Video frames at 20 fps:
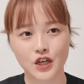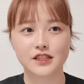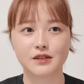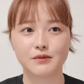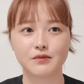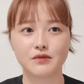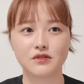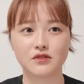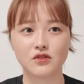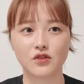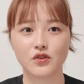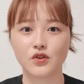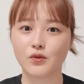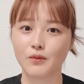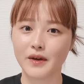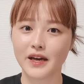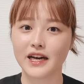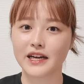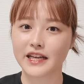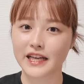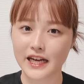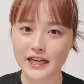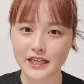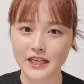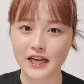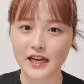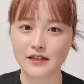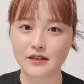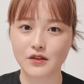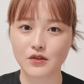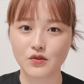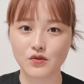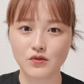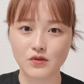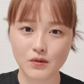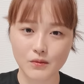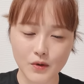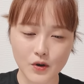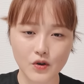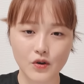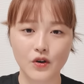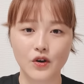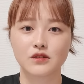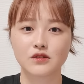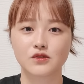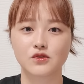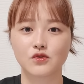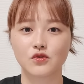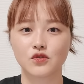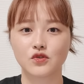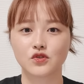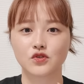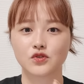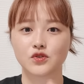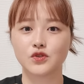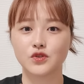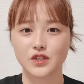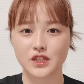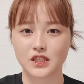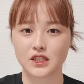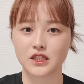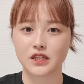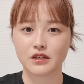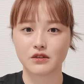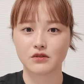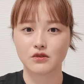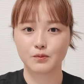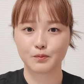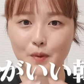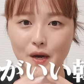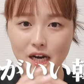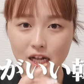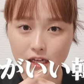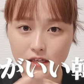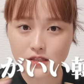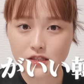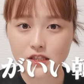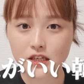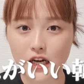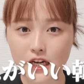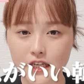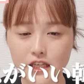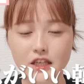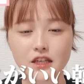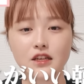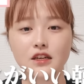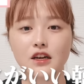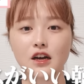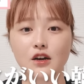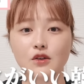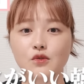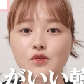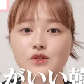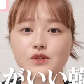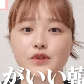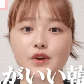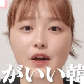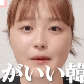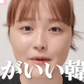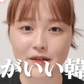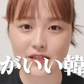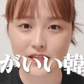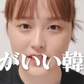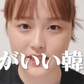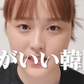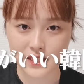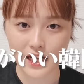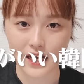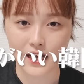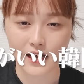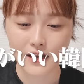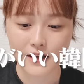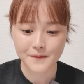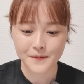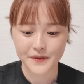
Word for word: 自分の夢やキャリアっていうのもすごく重視してる、バランスがいい韓国ドラマでした。